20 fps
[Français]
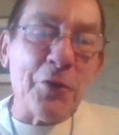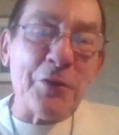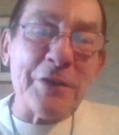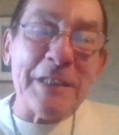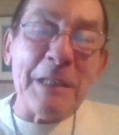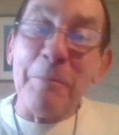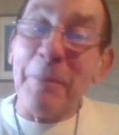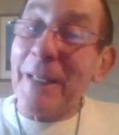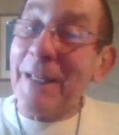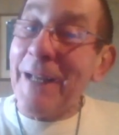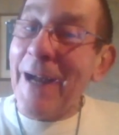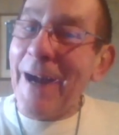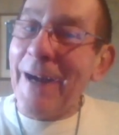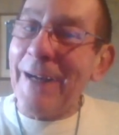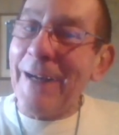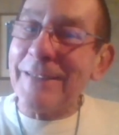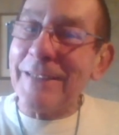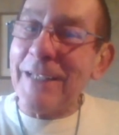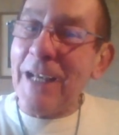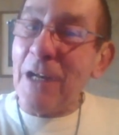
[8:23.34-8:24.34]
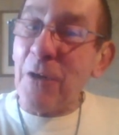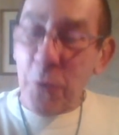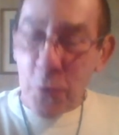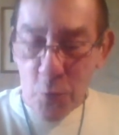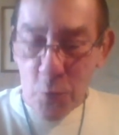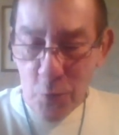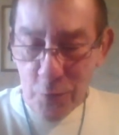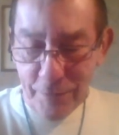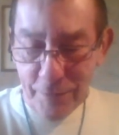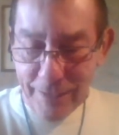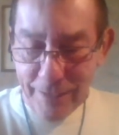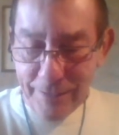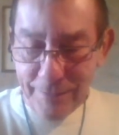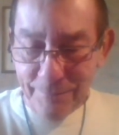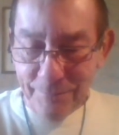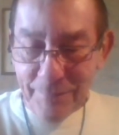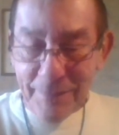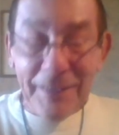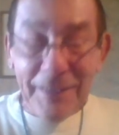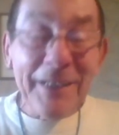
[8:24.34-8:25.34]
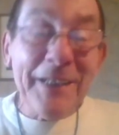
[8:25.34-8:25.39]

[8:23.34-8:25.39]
Donc c'est pas un hasard le 11. Hein.